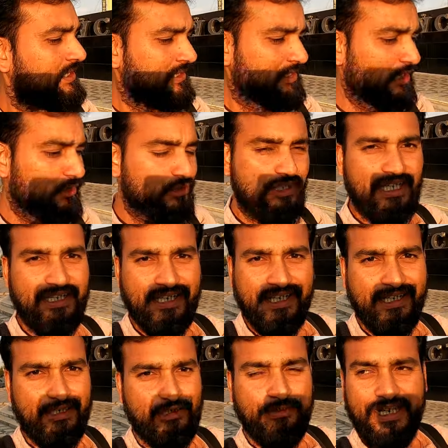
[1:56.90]
तीनों कंट्री
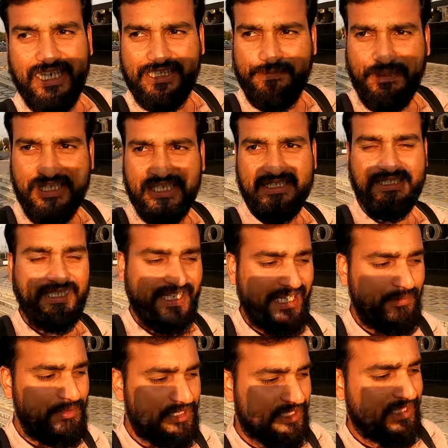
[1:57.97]
का जो मेरा एक्सपीरियंस है
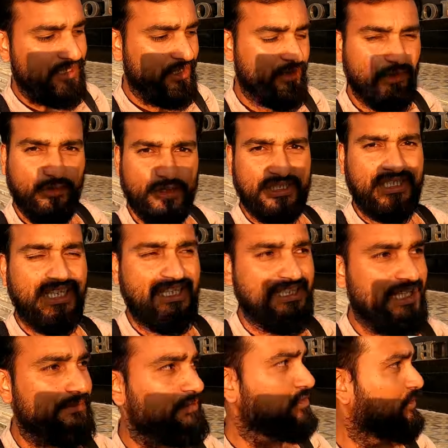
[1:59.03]
अभी तक उसके
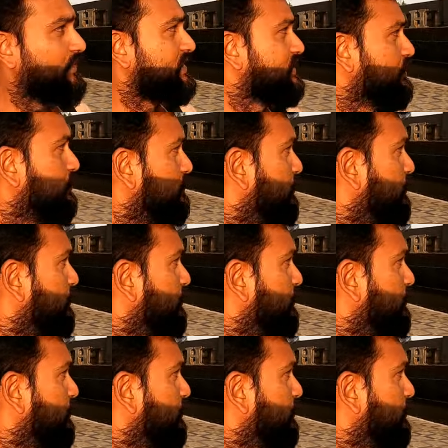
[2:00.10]
हिसाब से तो मैं ज़रूर